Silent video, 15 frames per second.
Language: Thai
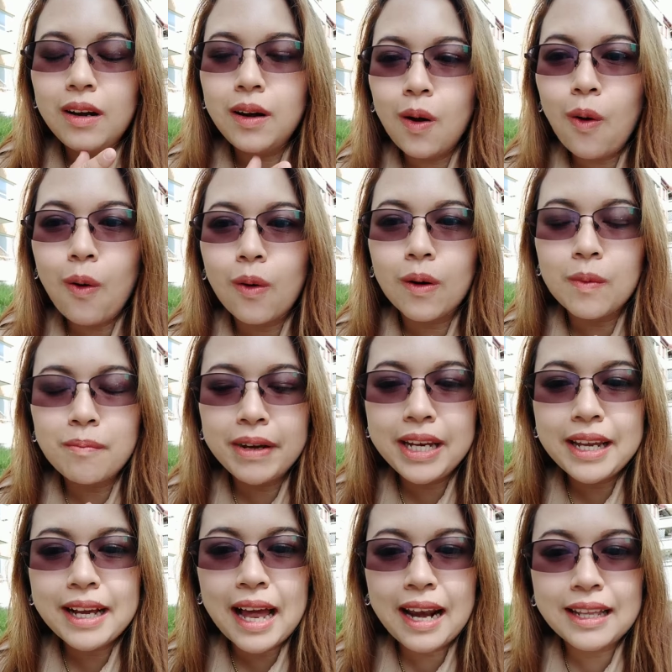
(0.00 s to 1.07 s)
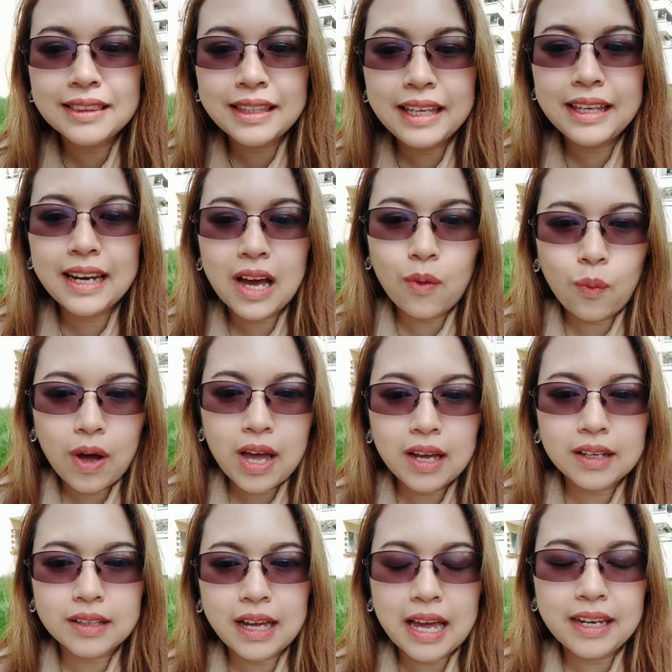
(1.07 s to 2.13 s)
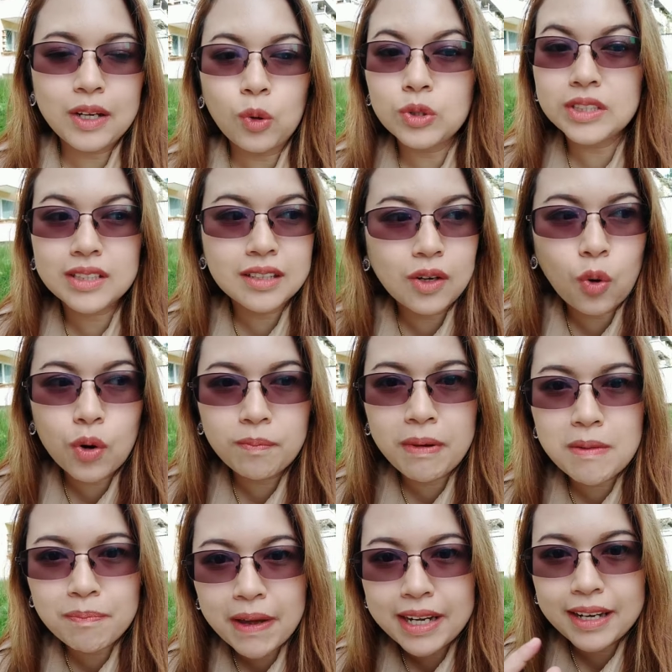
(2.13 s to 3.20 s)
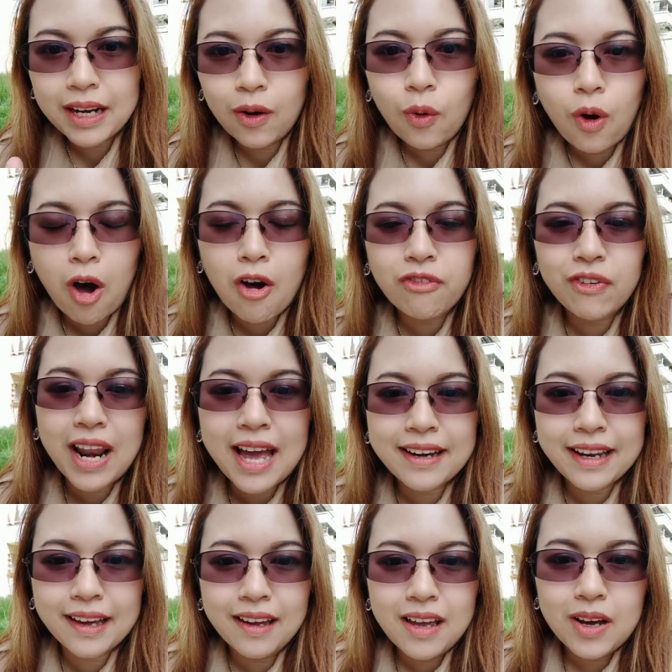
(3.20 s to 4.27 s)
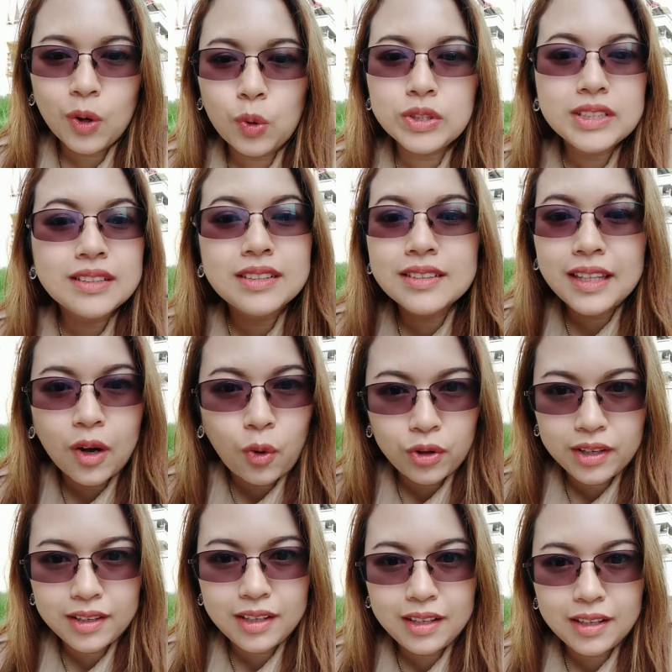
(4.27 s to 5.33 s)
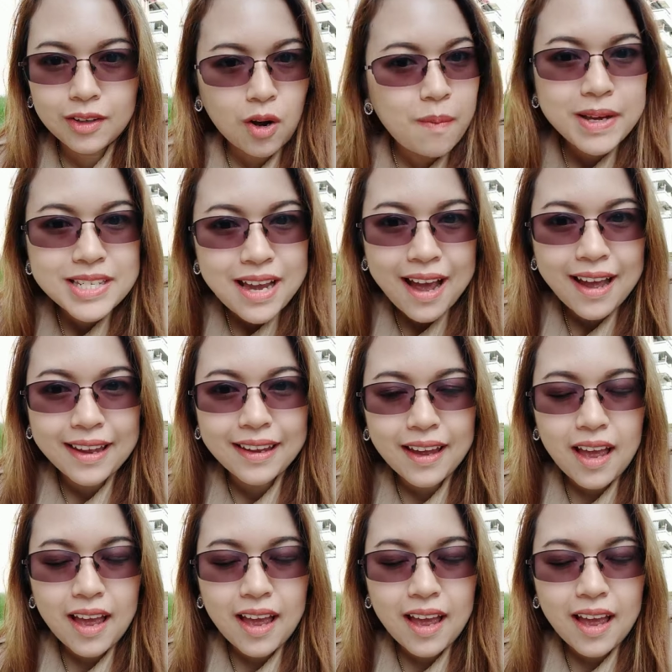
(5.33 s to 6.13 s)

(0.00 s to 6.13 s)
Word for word: โลกไม่ได้การันตีนะว่า การที่คุณเจอคนเป็นๆในโลกออฟไลน์เนี่ยคุณจะเจอแต่คนดีๆก็ไม่ใช่